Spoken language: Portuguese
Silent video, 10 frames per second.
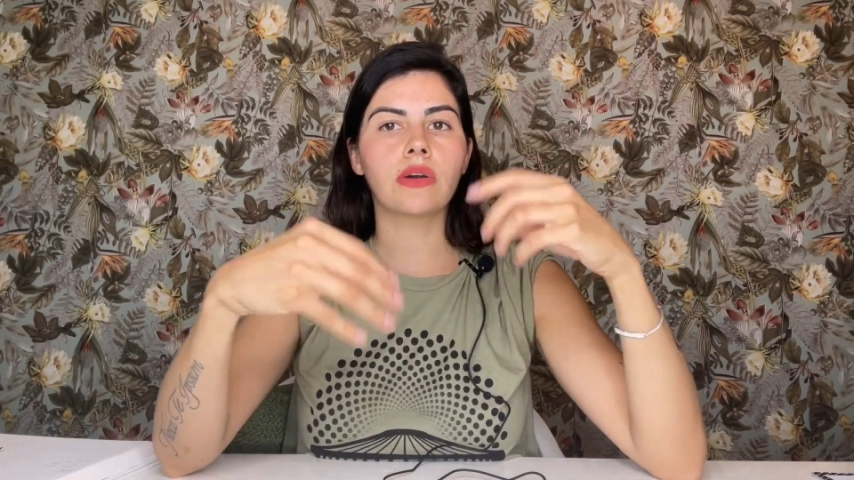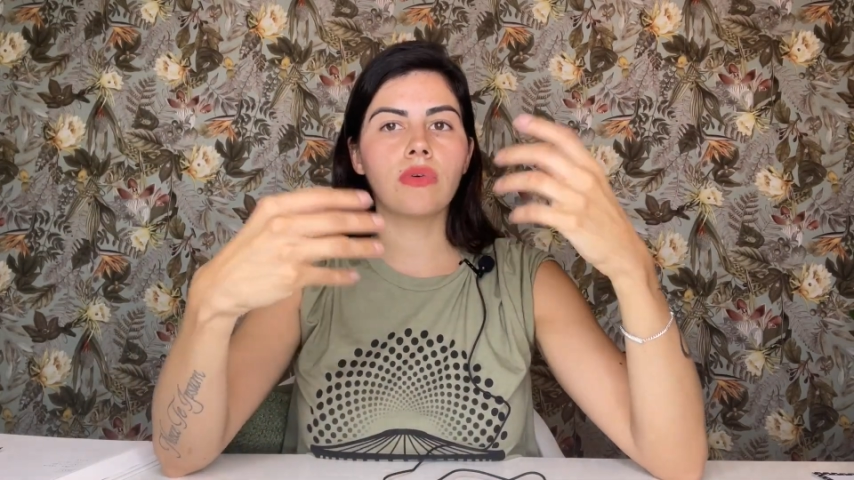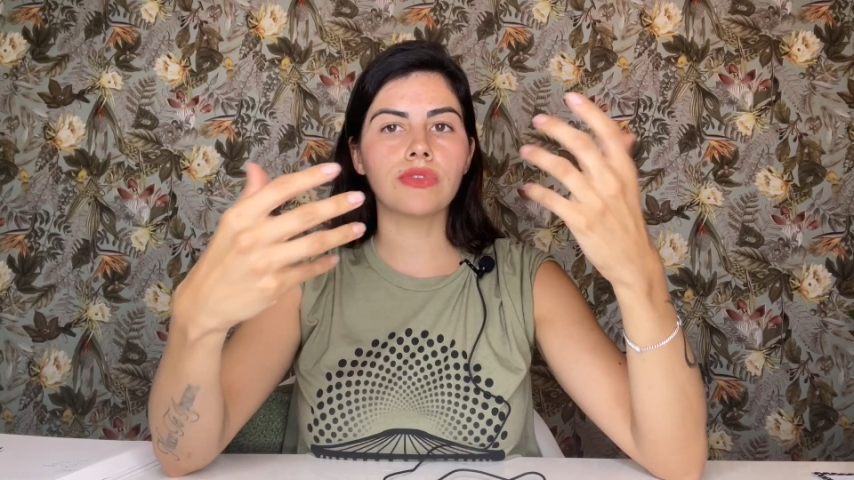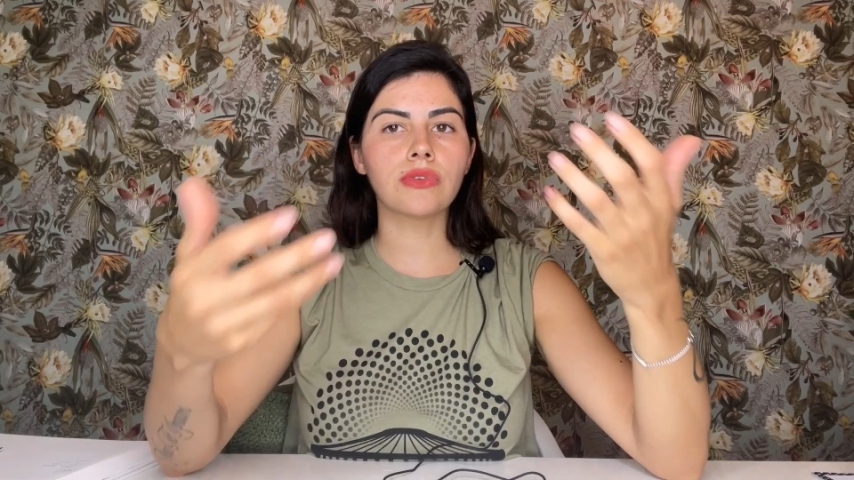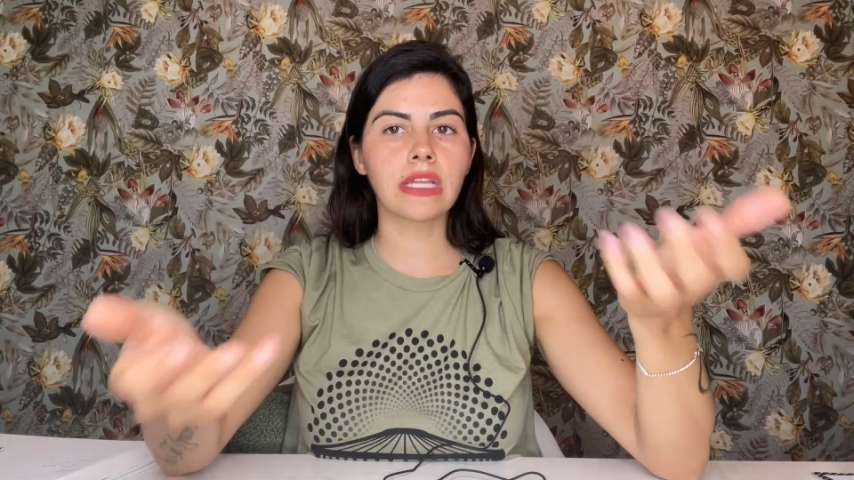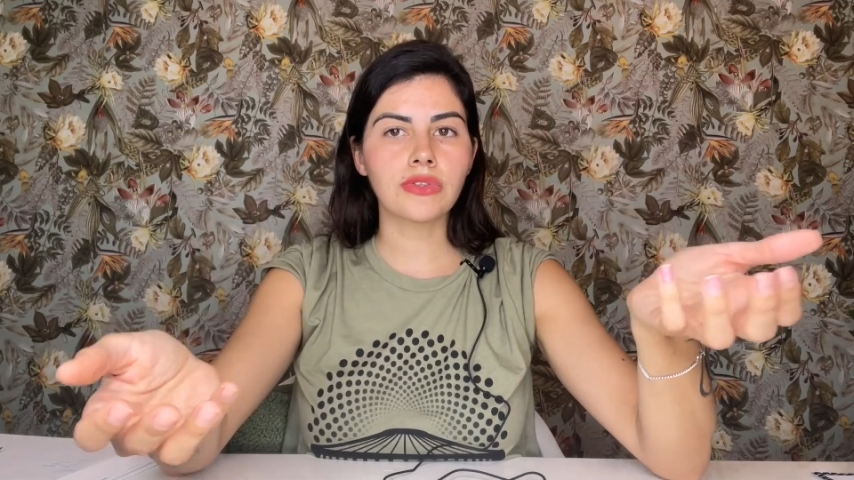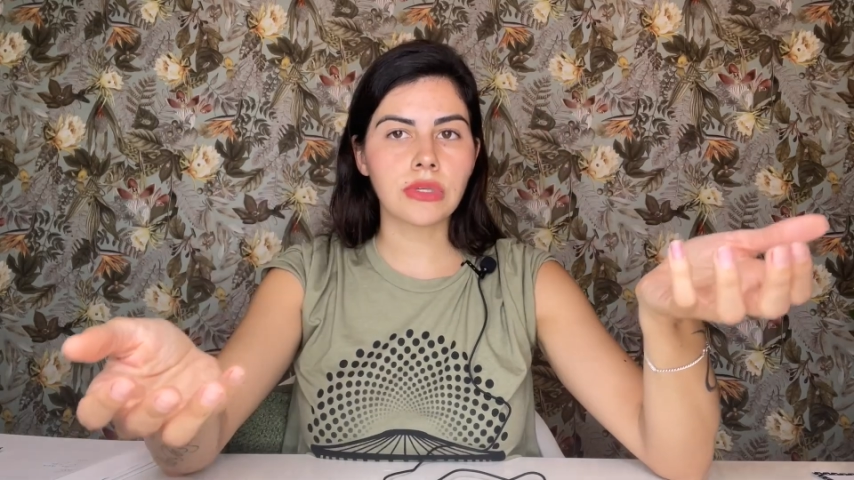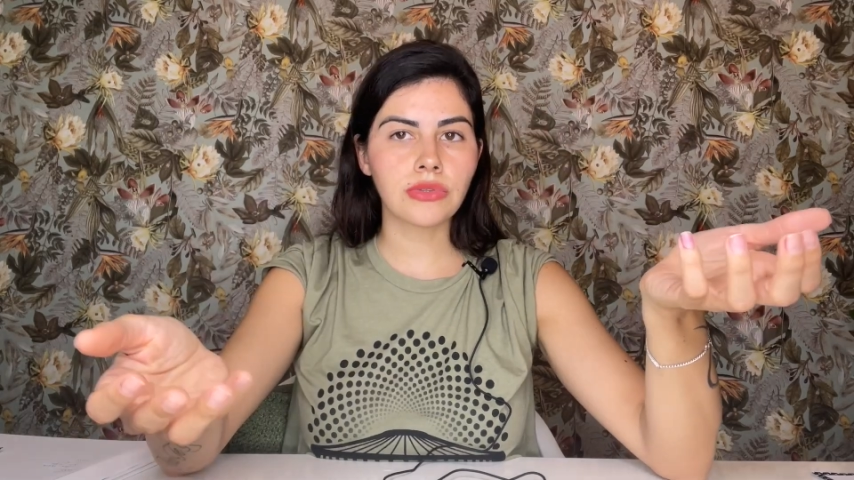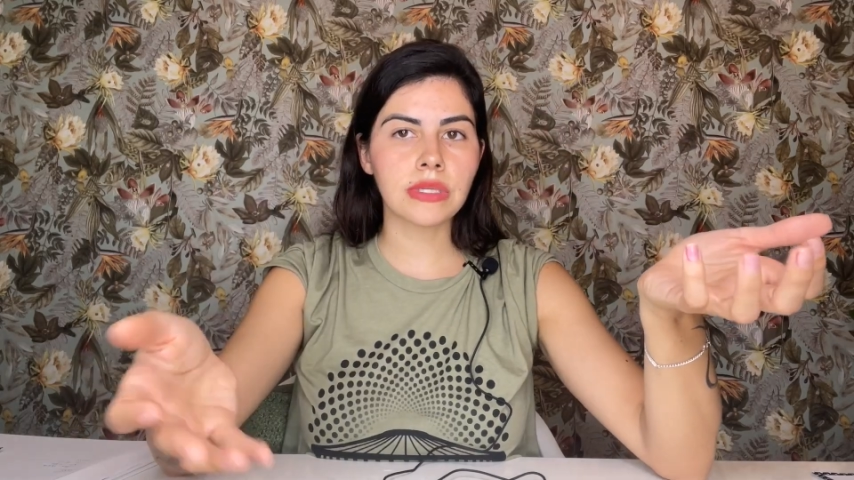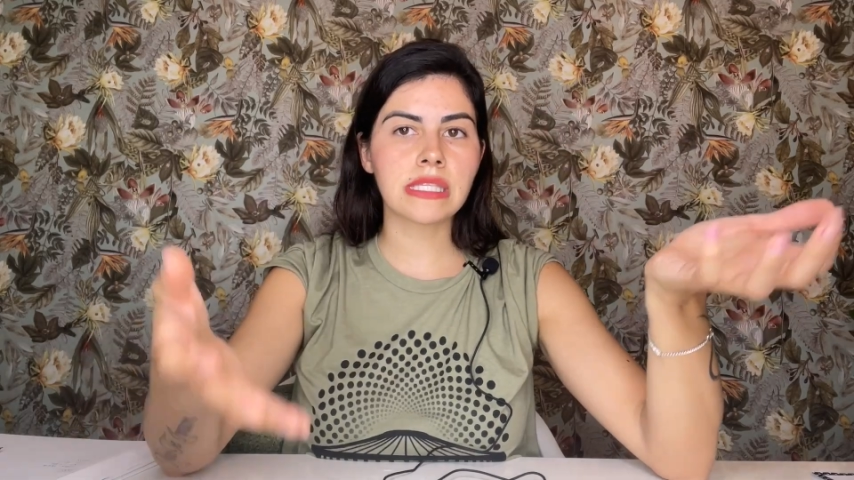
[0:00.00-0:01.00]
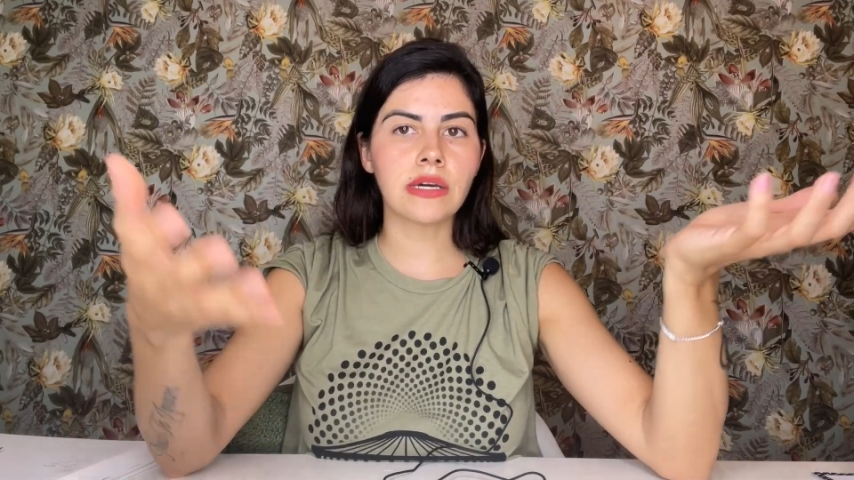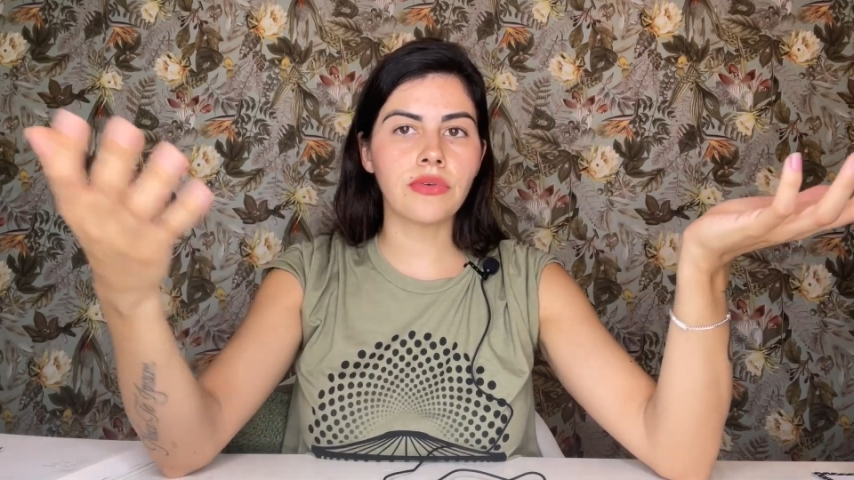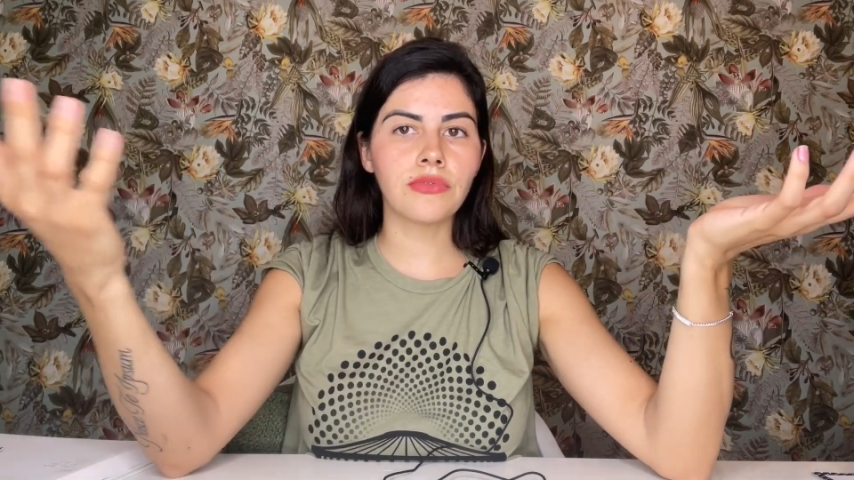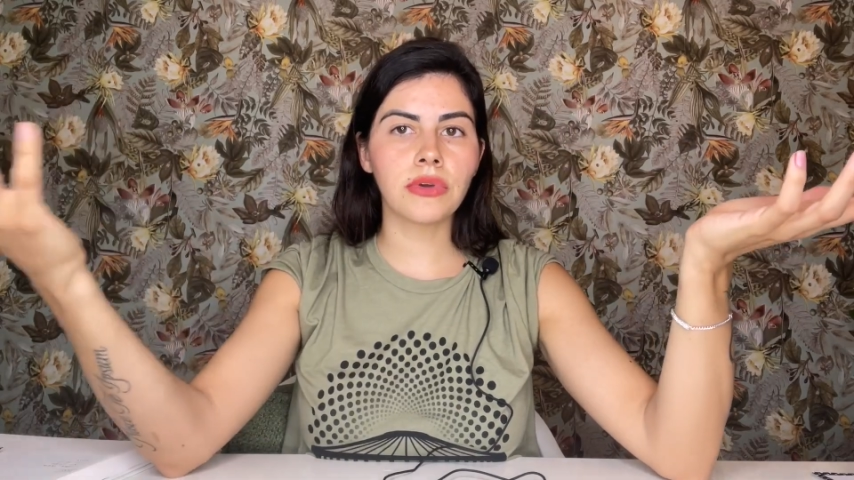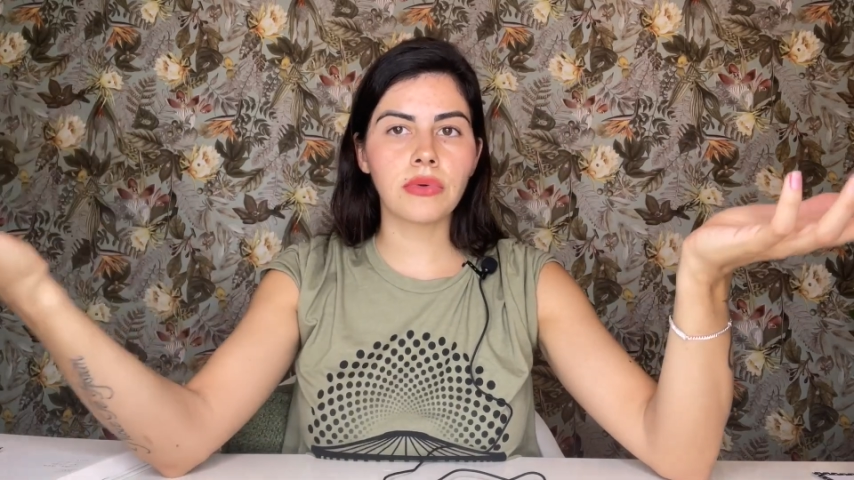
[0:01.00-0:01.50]
Consulta a sua
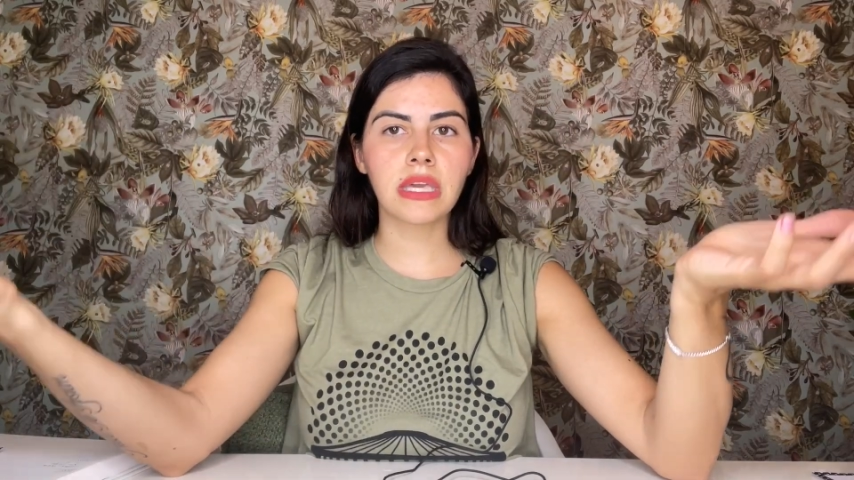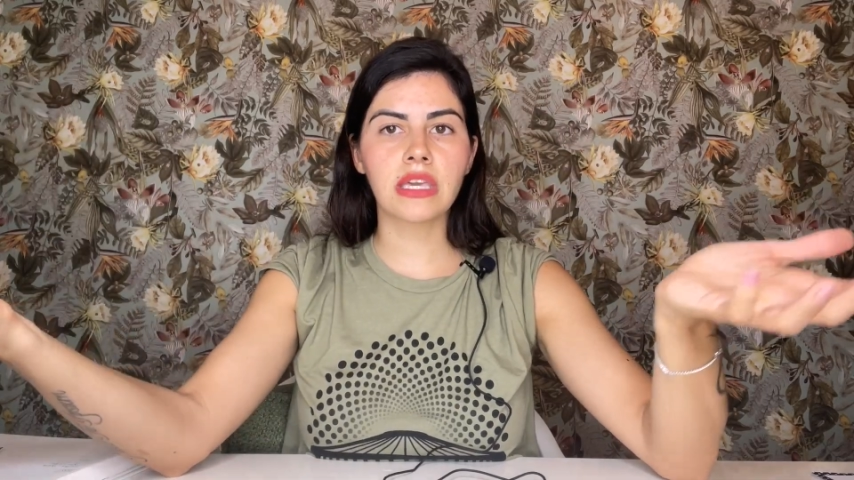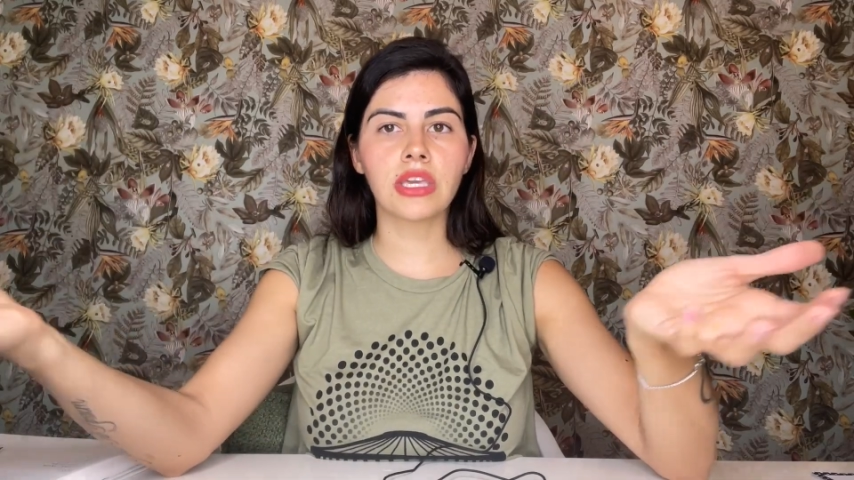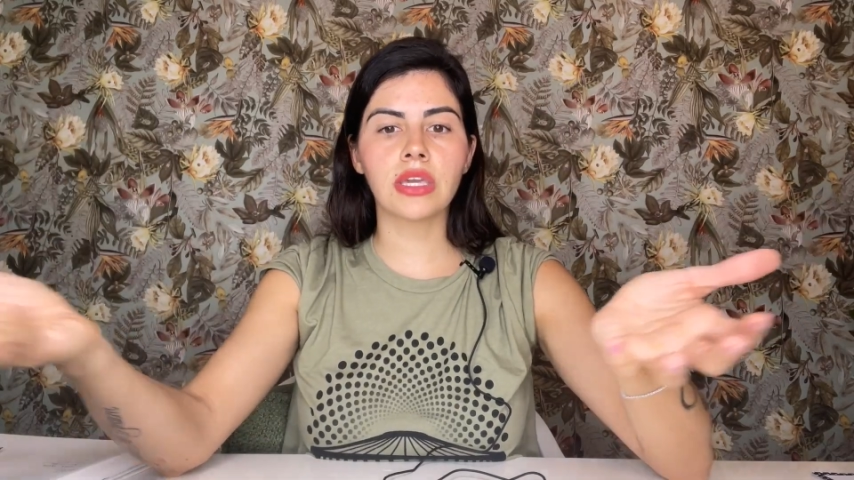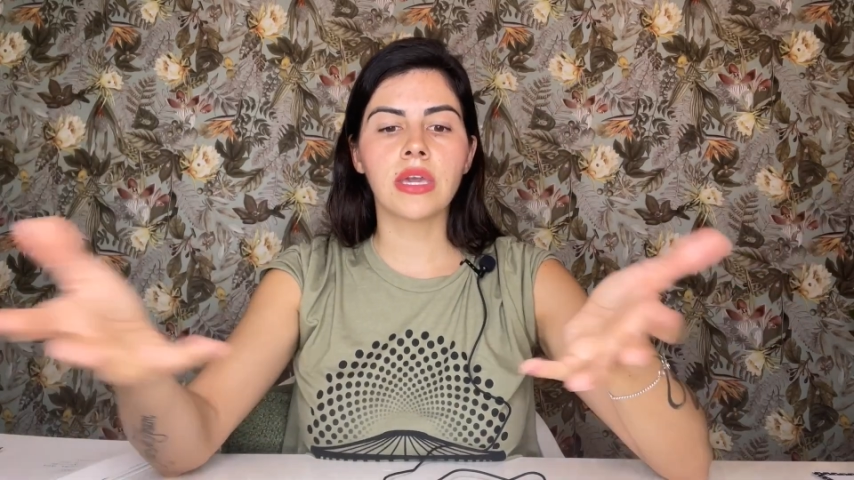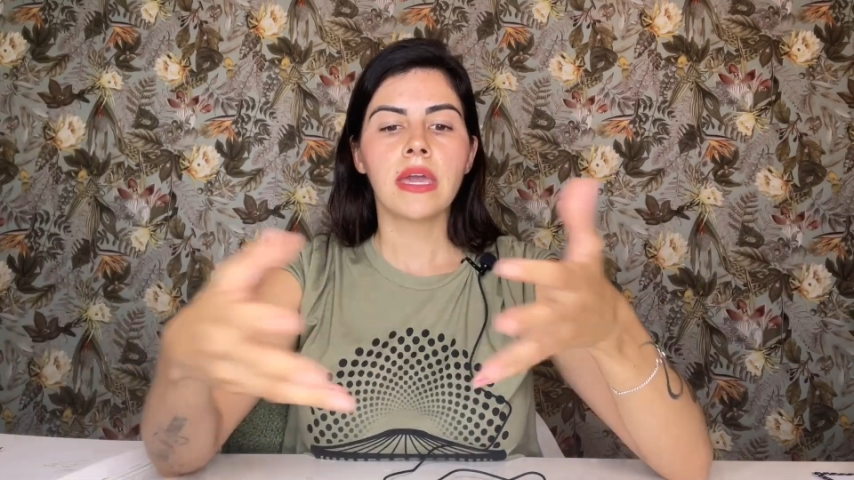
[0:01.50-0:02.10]
intuição, vê o que, que